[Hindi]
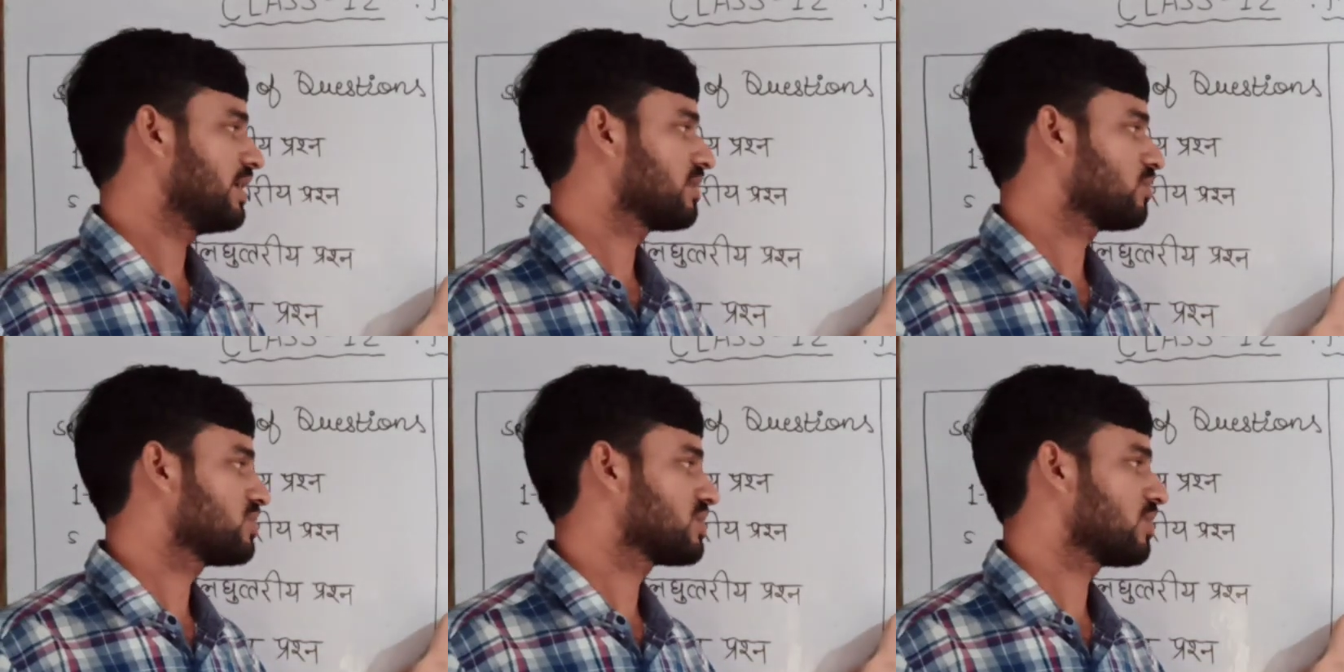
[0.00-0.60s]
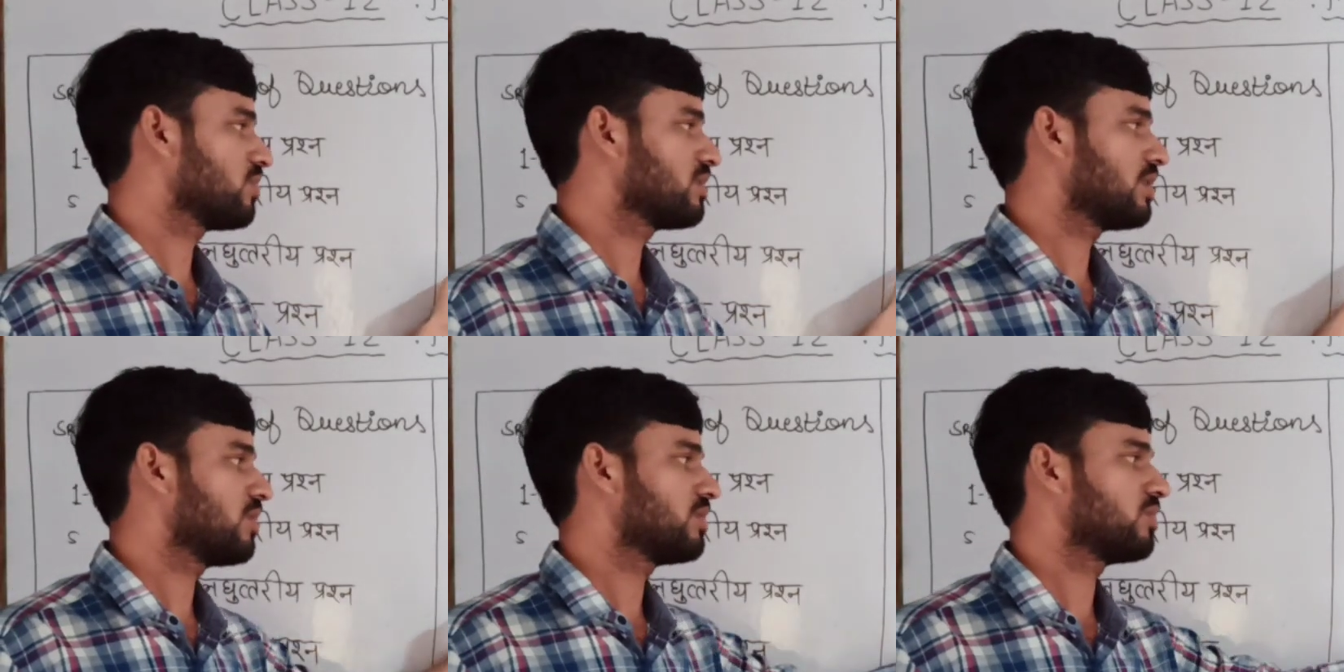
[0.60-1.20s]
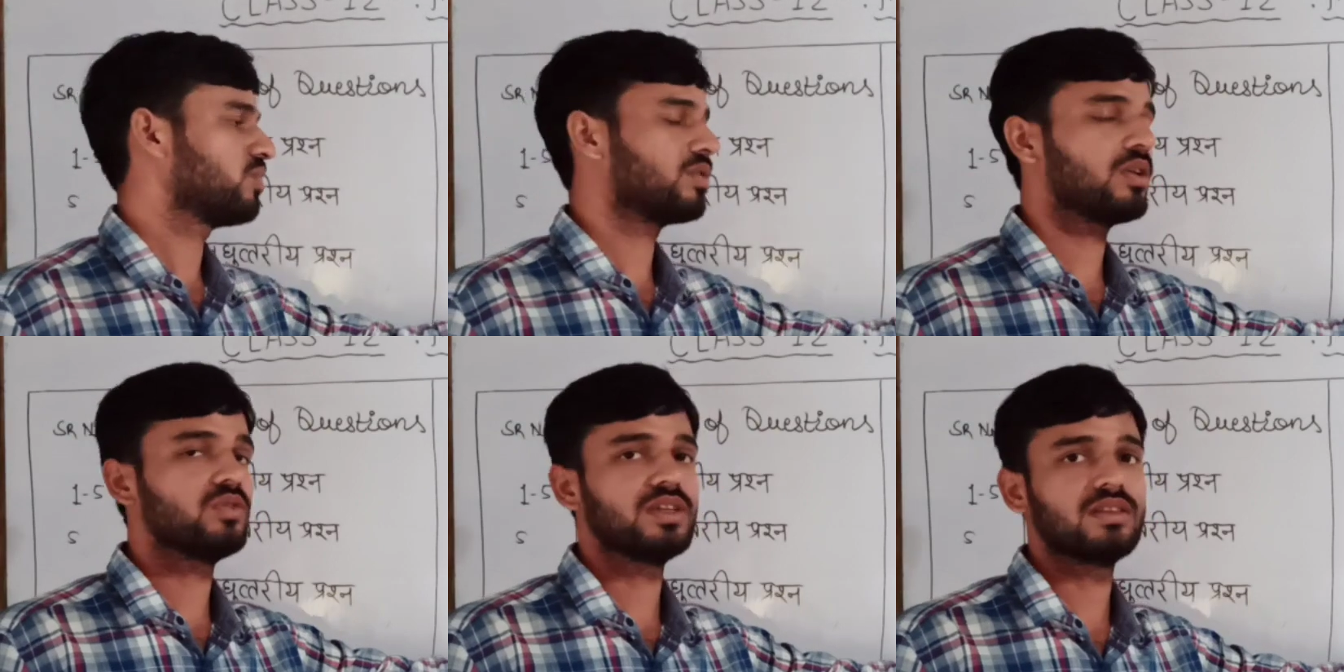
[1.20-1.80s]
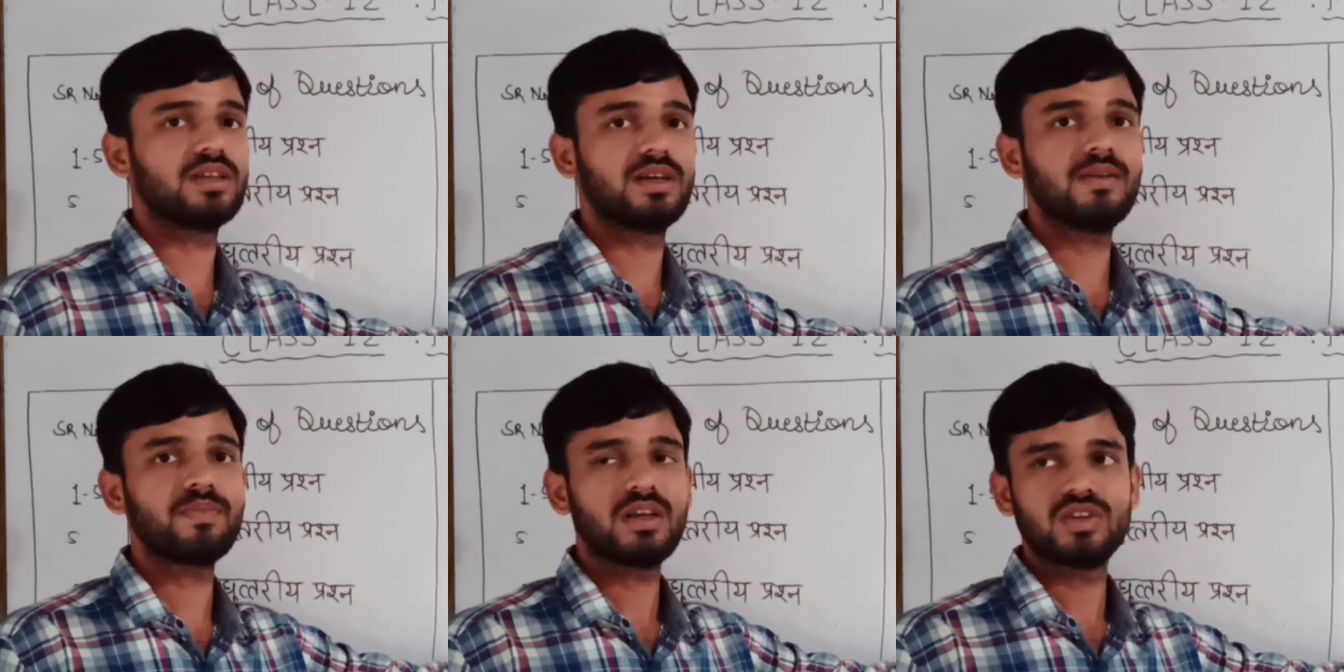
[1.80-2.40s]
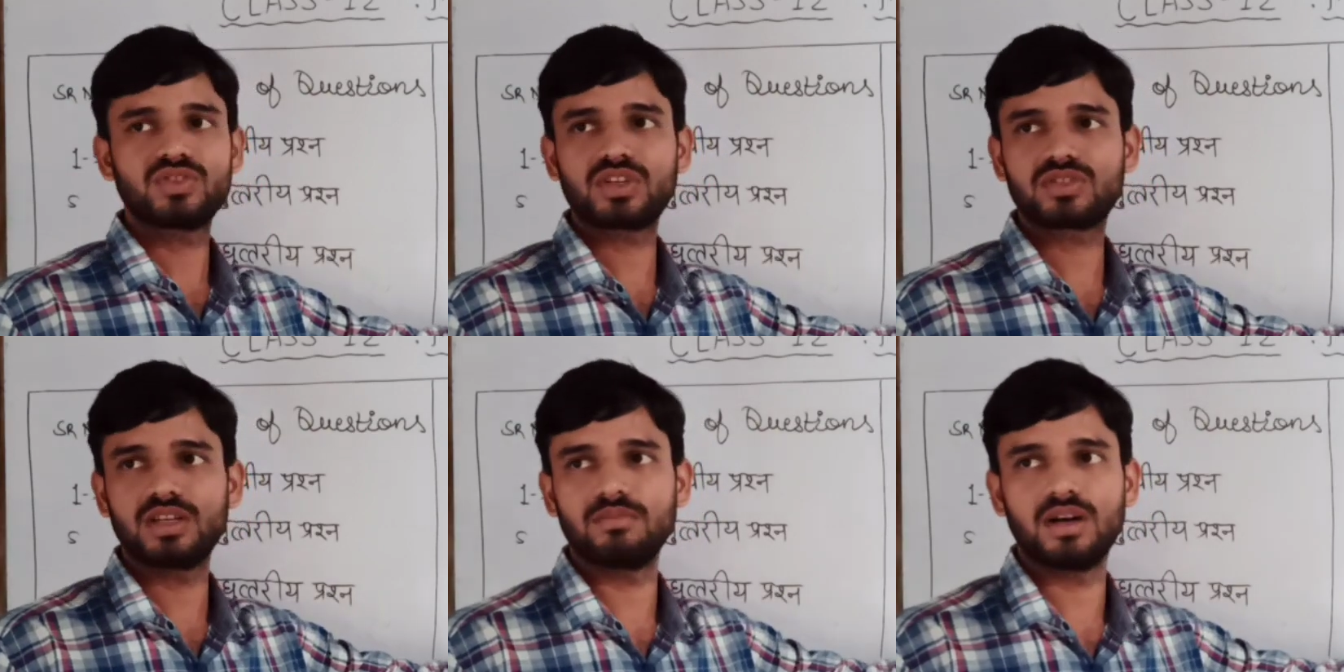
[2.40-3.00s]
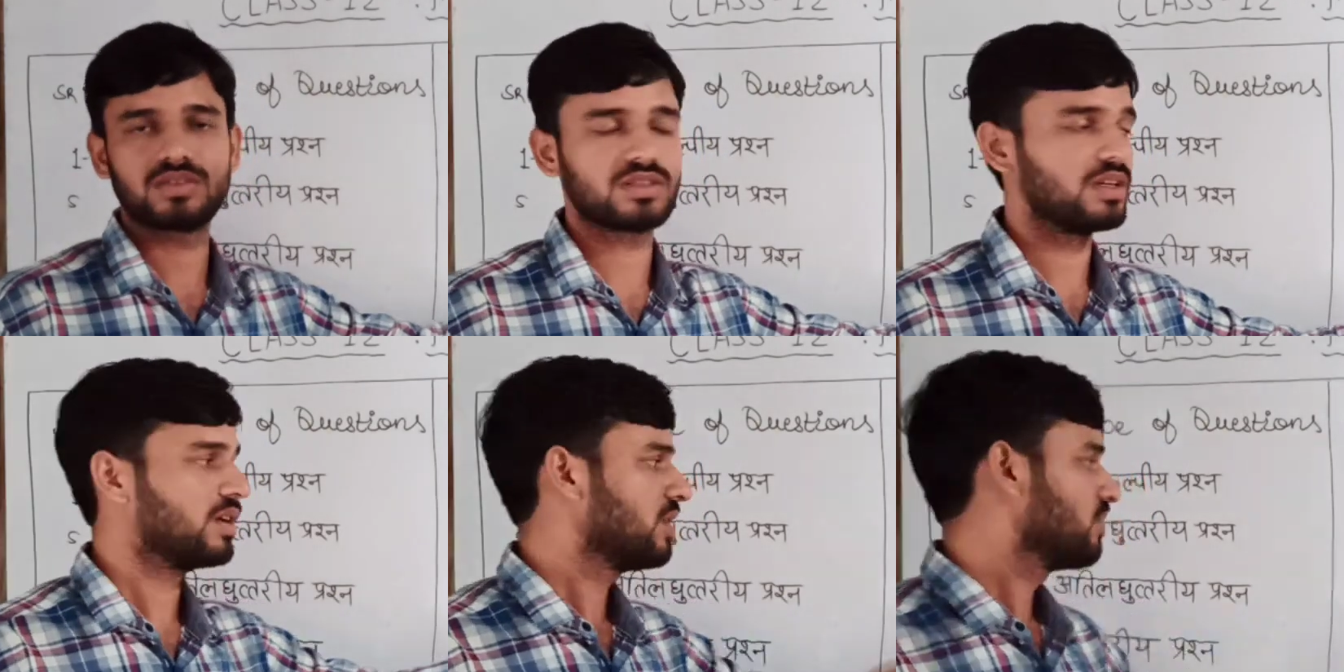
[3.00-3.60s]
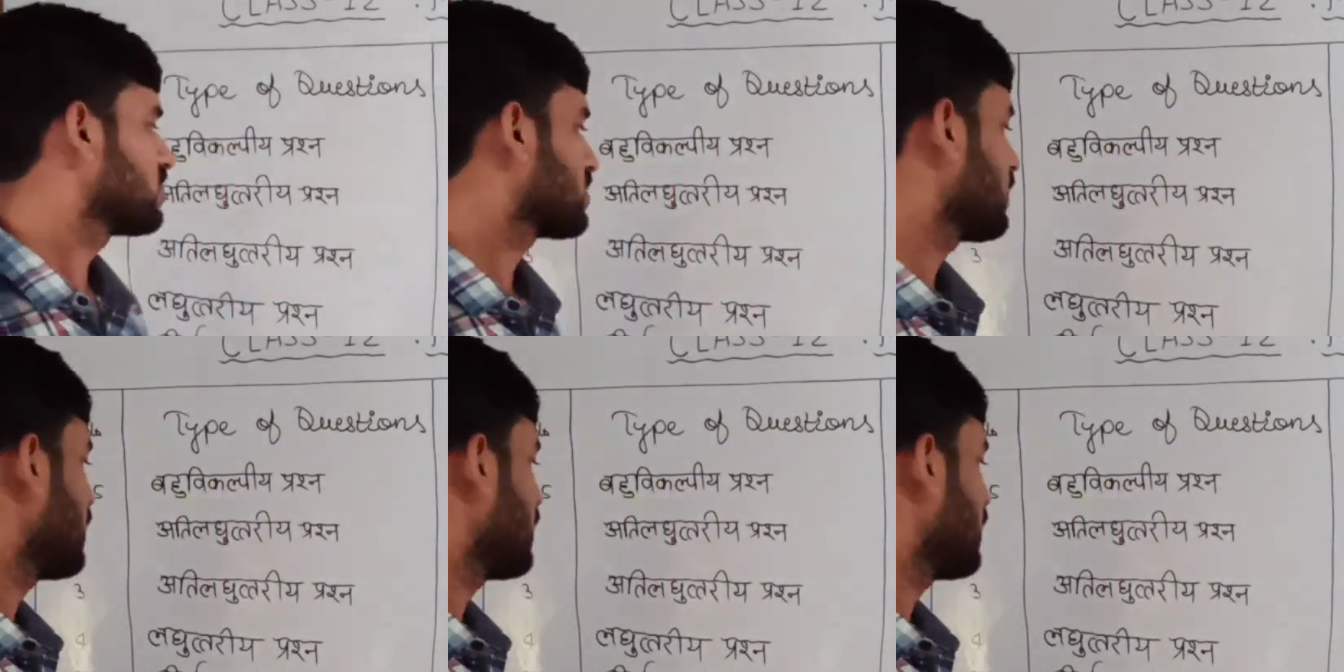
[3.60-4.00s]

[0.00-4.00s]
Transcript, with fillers: एट क्वेश्चन होते हैं और ये टोटल हो जाते हैं सिक्सटीन मार्क्स के फिर उसके